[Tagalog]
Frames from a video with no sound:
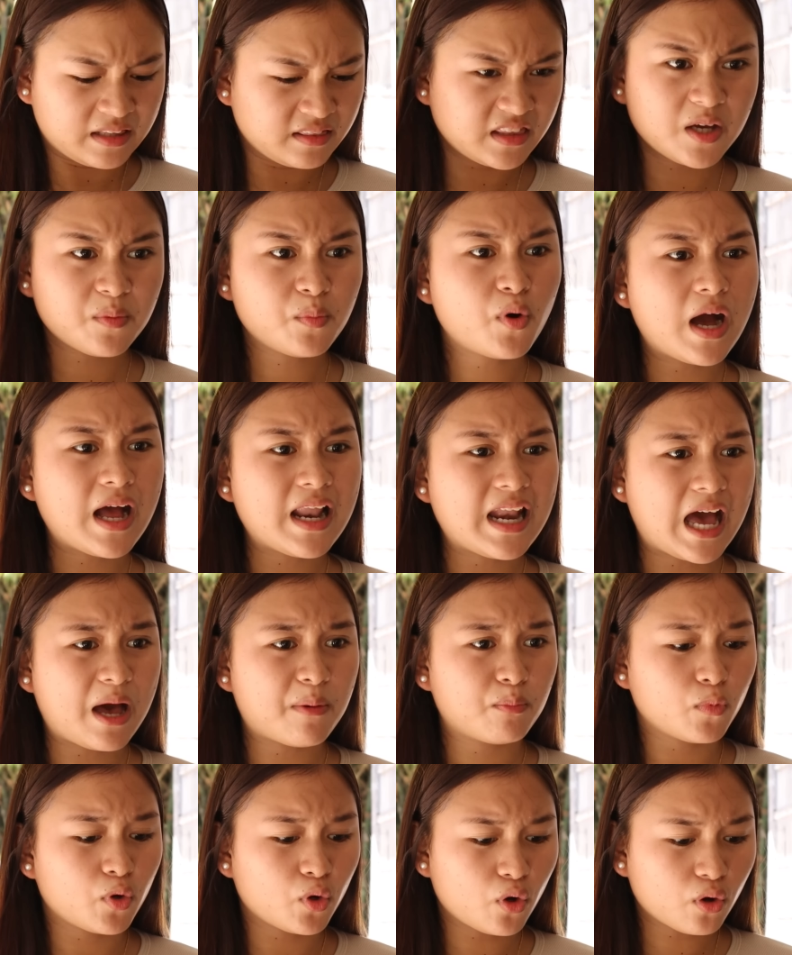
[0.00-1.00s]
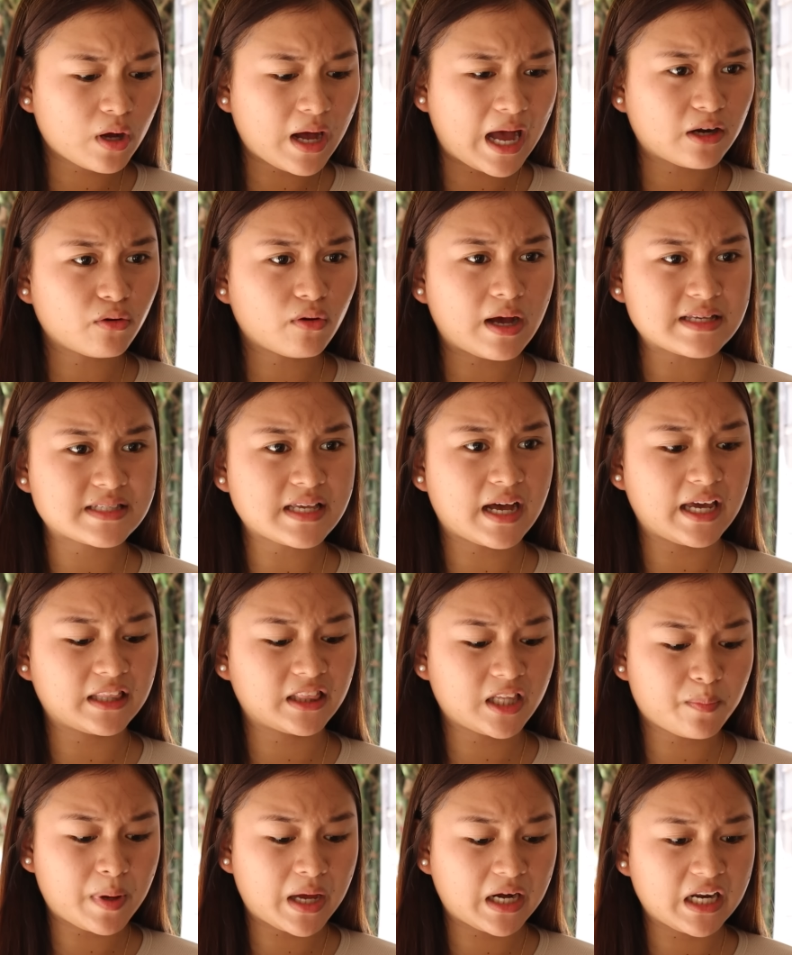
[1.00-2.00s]
Hindi mo alam kung gaano
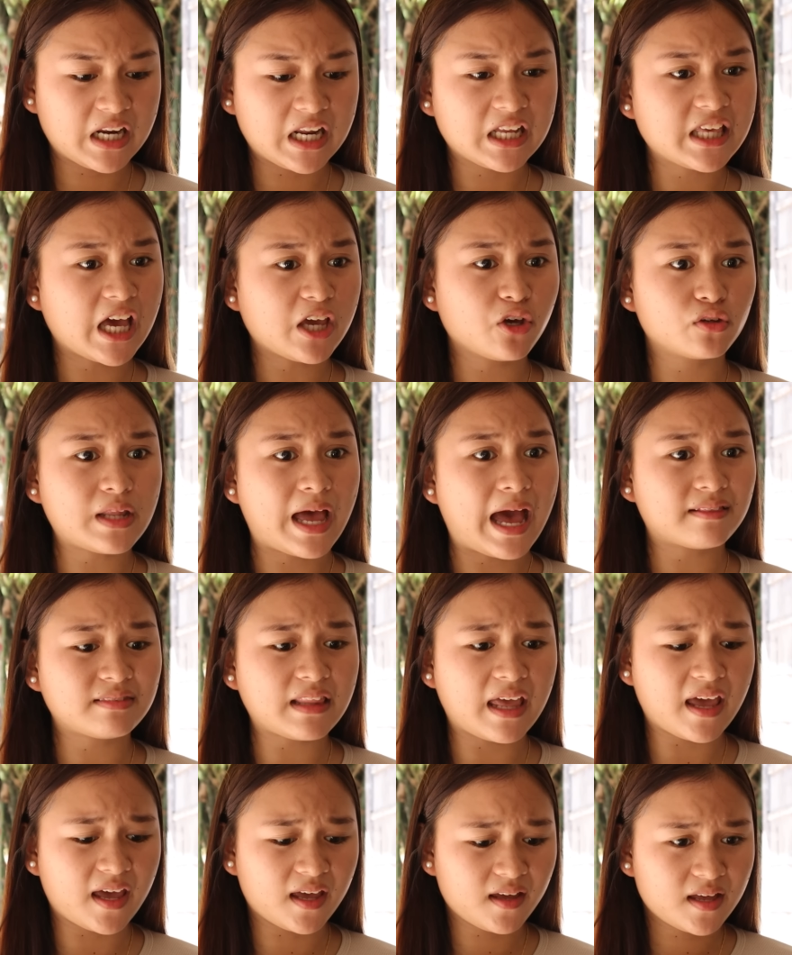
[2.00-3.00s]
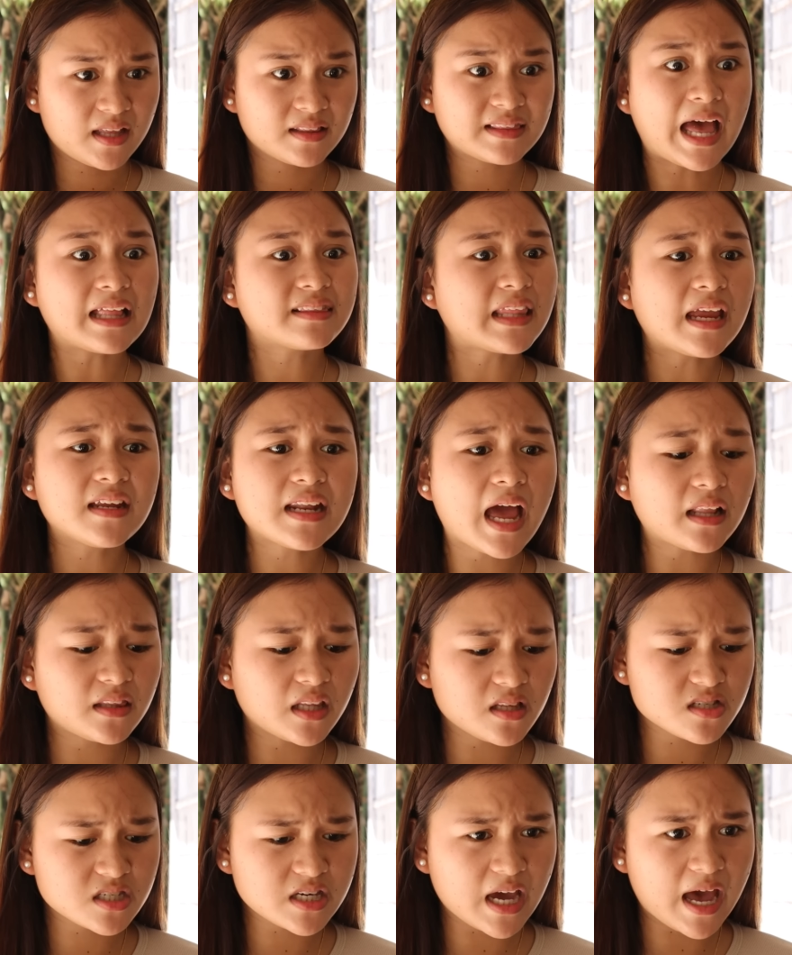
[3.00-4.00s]
kasakit na marinig niya yun ate. Tatay
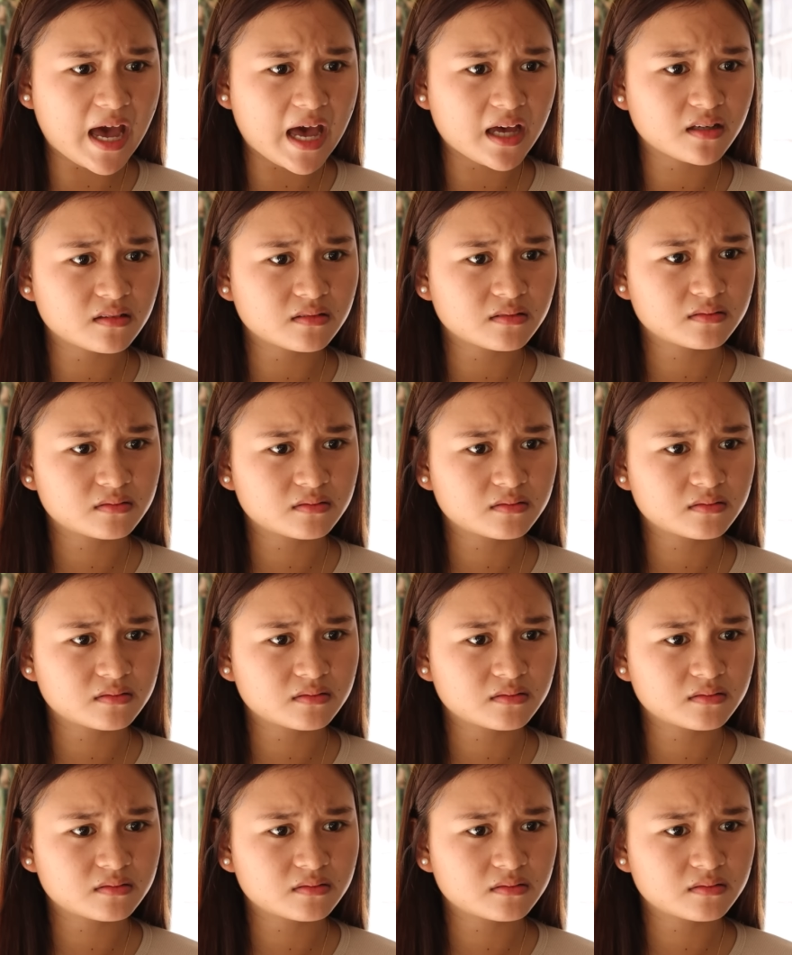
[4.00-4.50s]
natin siya.